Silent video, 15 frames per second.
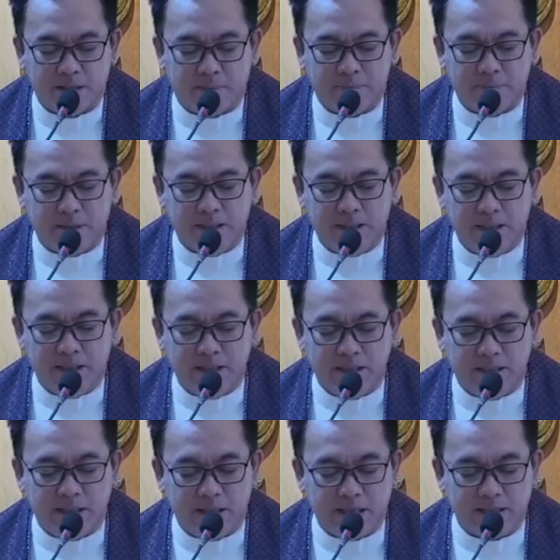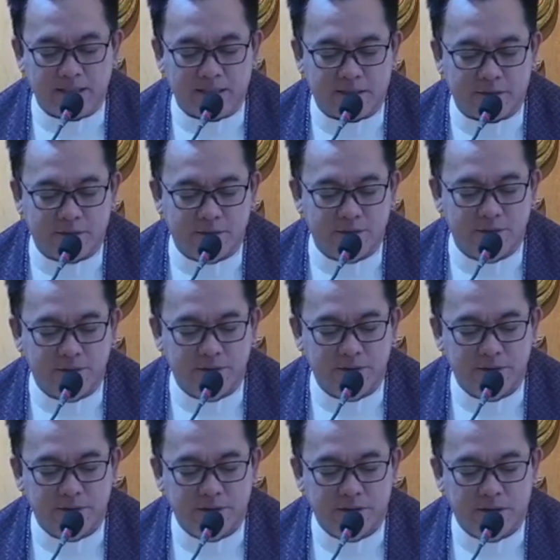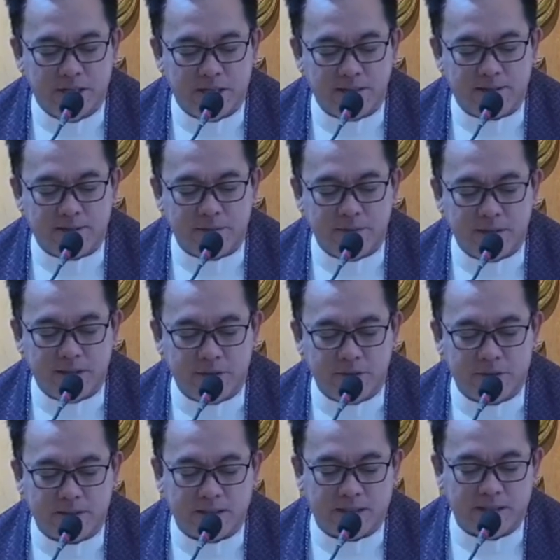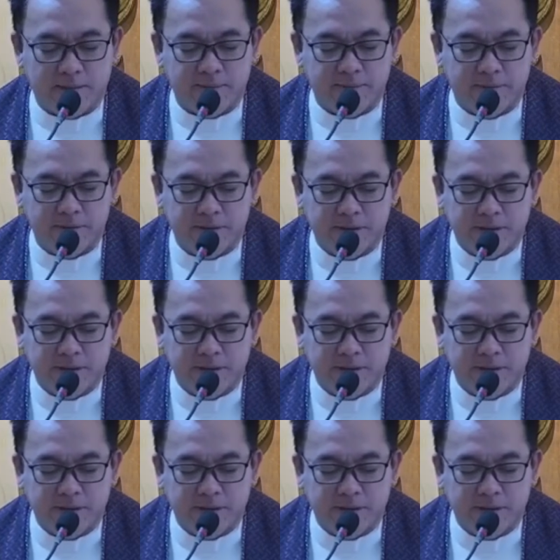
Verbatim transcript: kapiling ni Lazaro. At sumigaw siya,